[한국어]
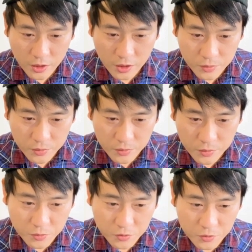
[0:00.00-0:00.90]
캡
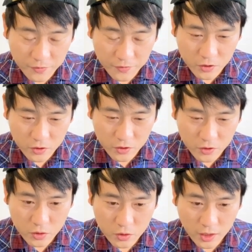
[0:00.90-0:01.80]
드라이버 있고
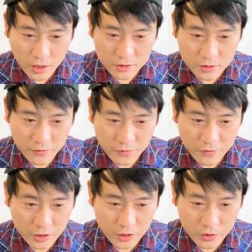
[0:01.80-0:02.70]
카 드라이버가
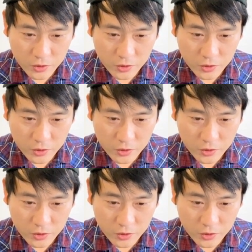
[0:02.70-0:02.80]
있네요.